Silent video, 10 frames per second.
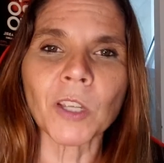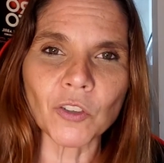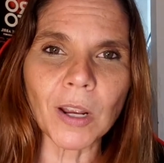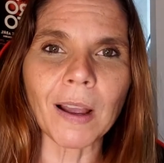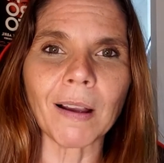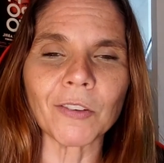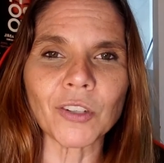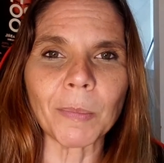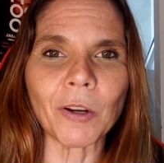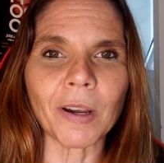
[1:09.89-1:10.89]
já,
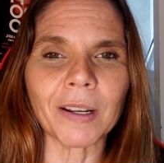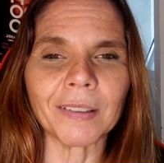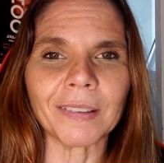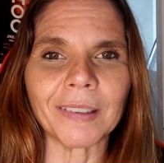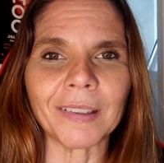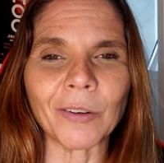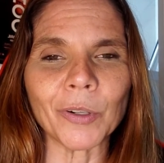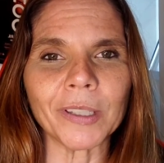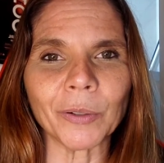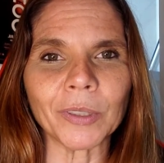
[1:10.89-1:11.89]
já melhora a
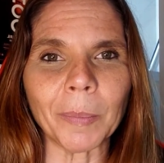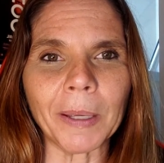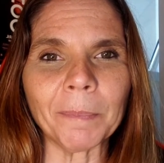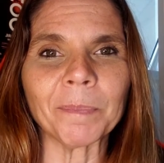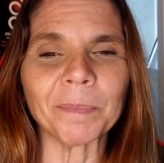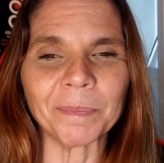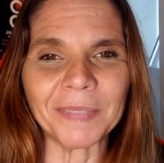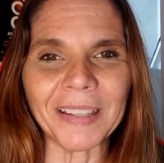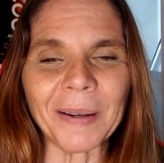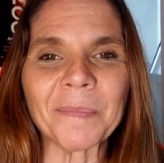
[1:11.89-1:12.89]
rouquidão também,
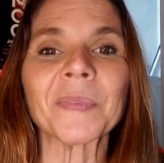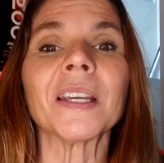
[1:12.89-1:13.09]
tá?